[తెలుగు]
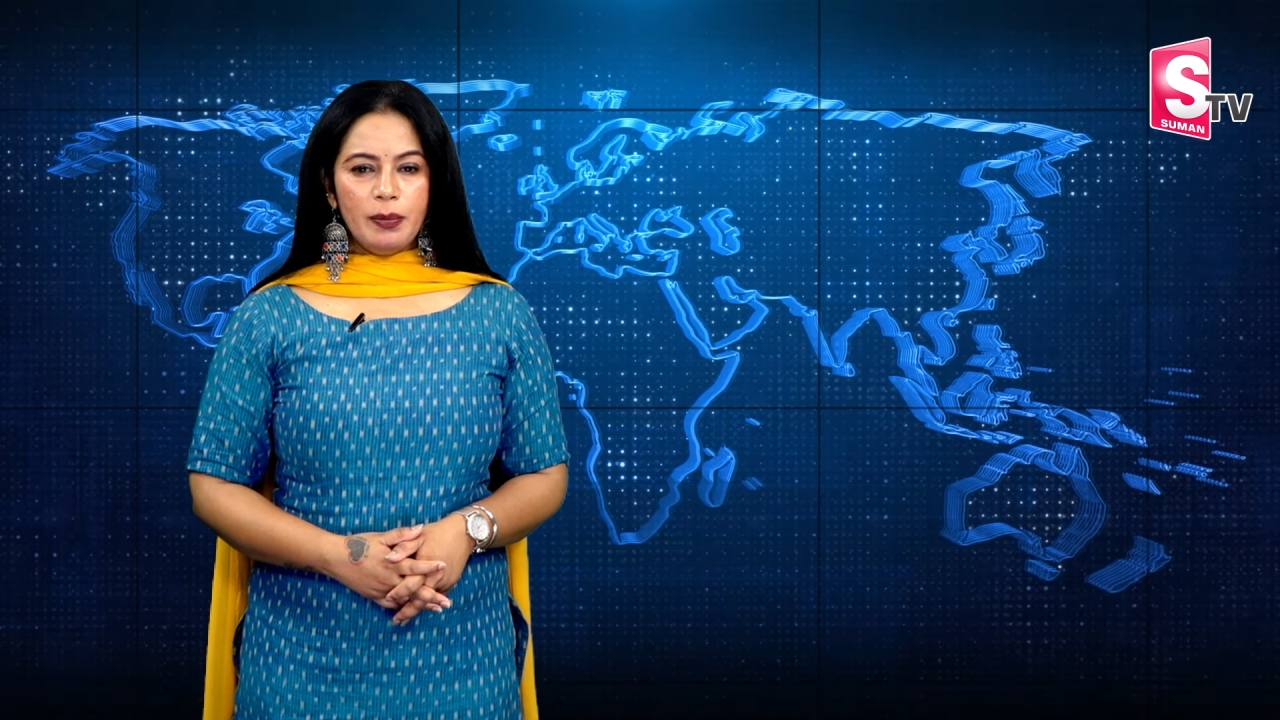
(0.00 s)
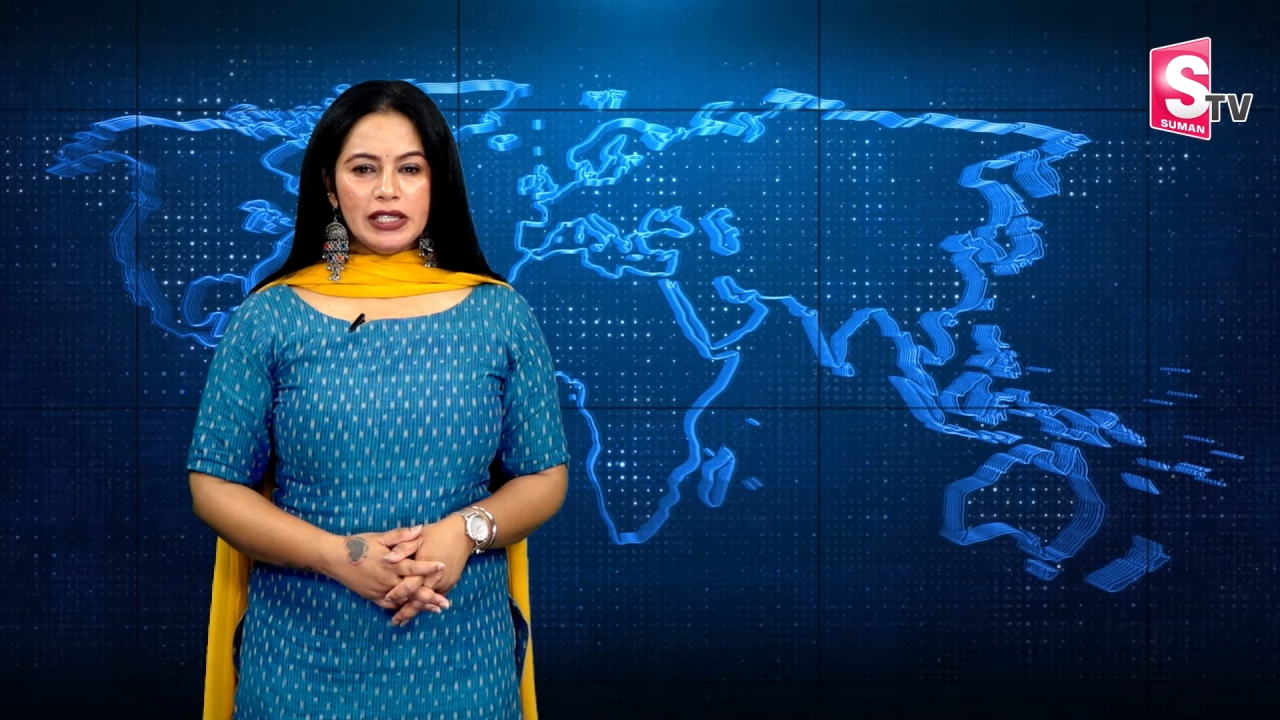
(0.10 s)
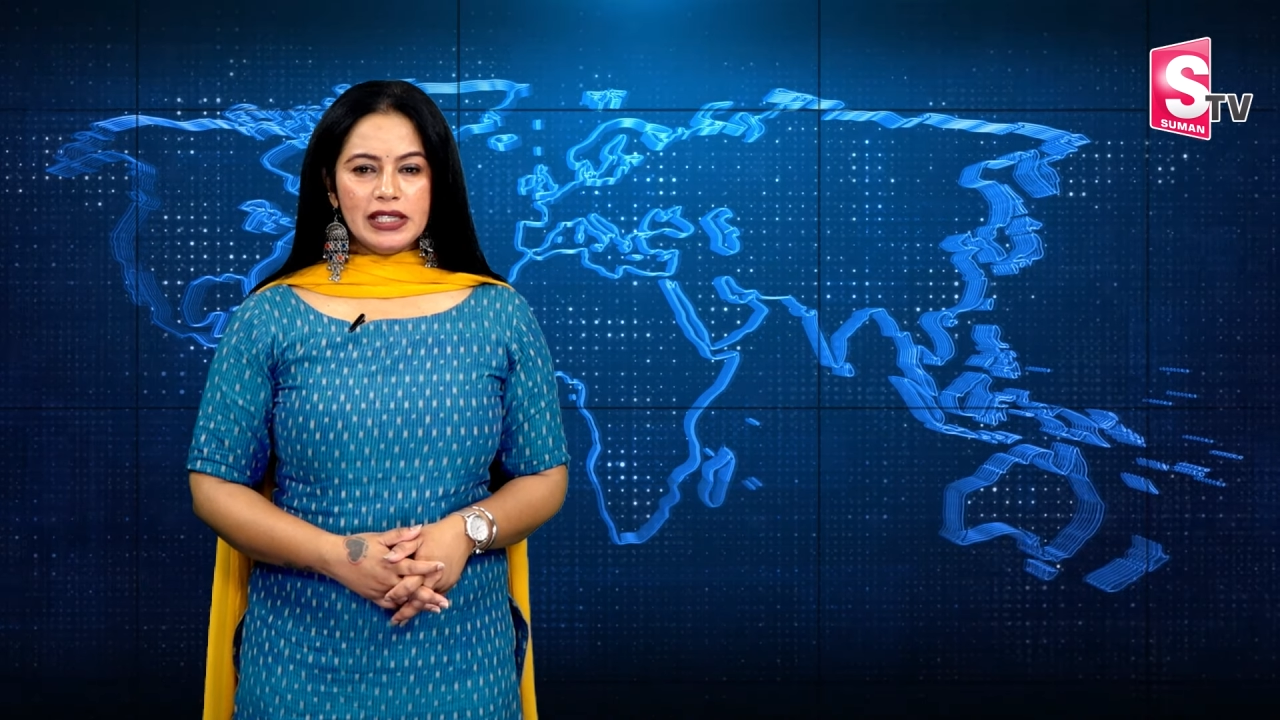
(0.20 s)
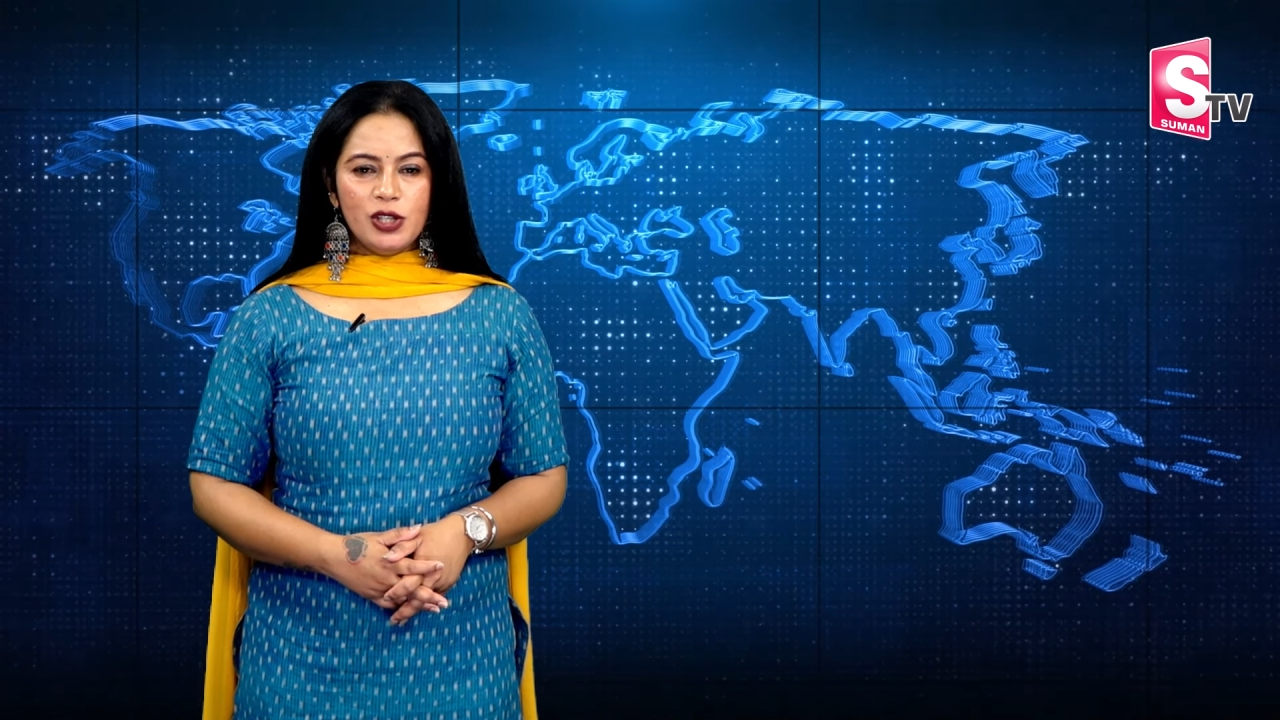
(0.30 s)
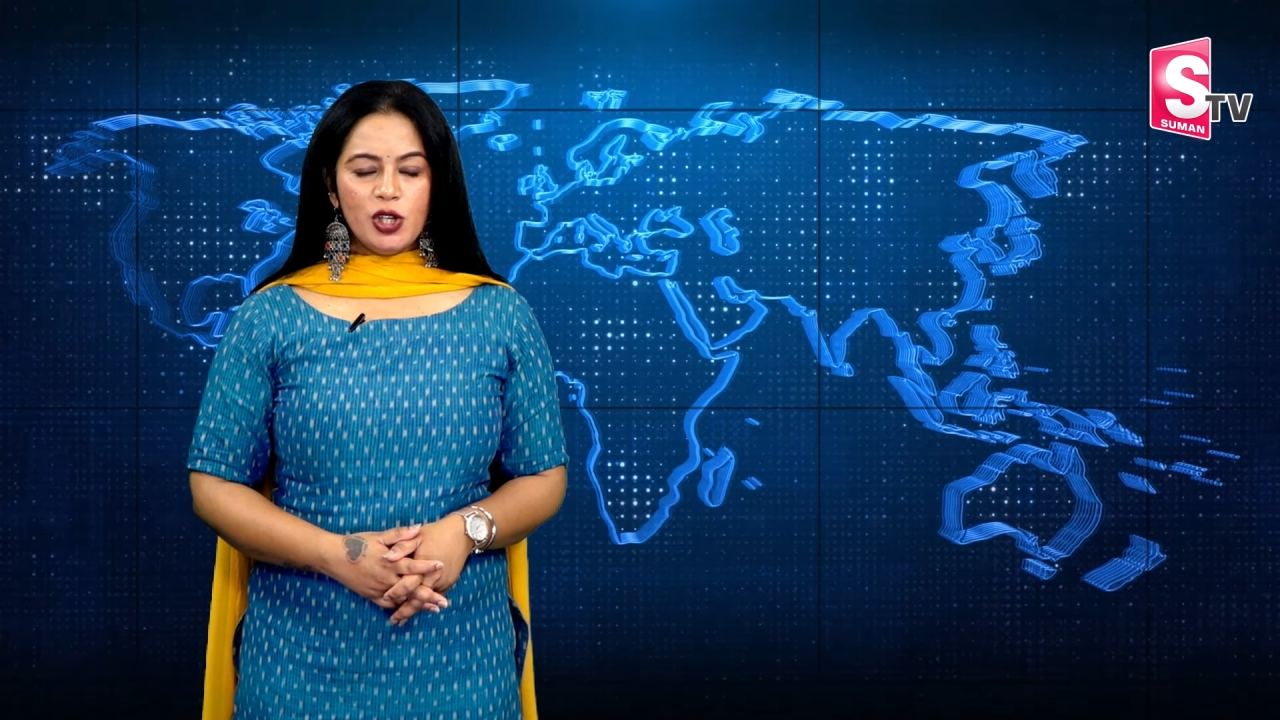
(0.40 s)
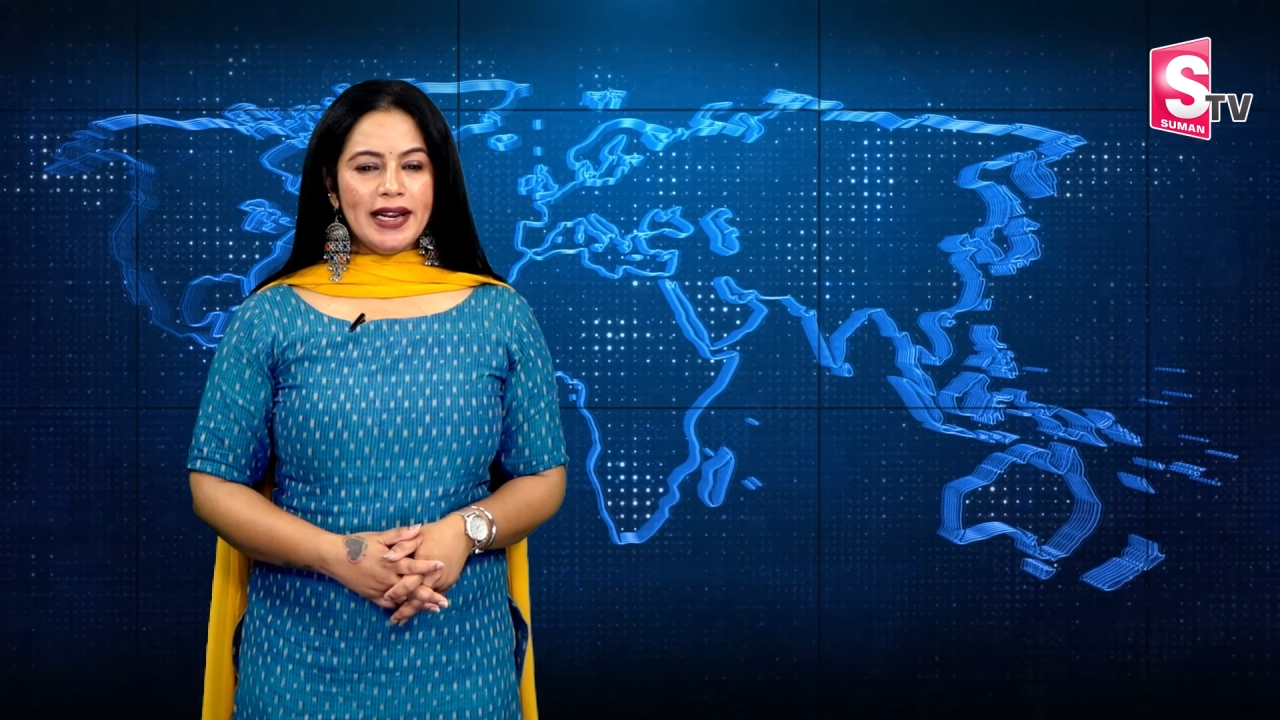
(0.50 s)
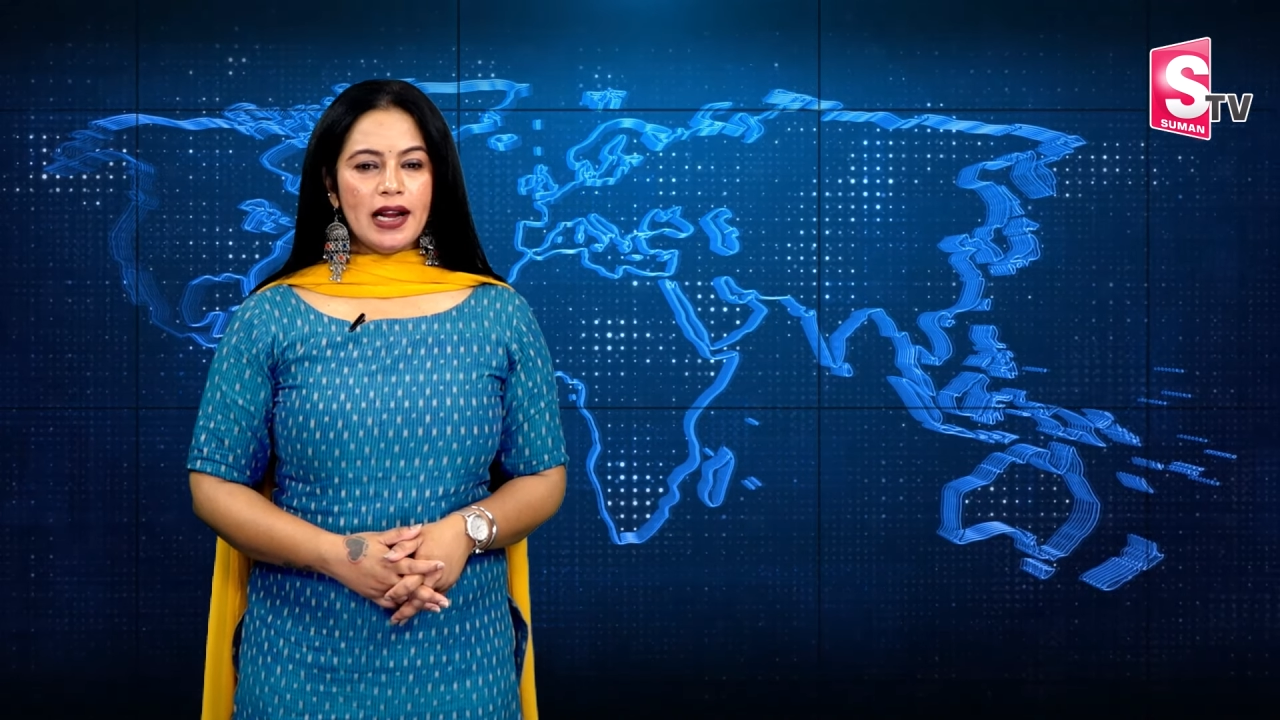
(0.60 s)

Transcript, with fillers: అభ్యసించి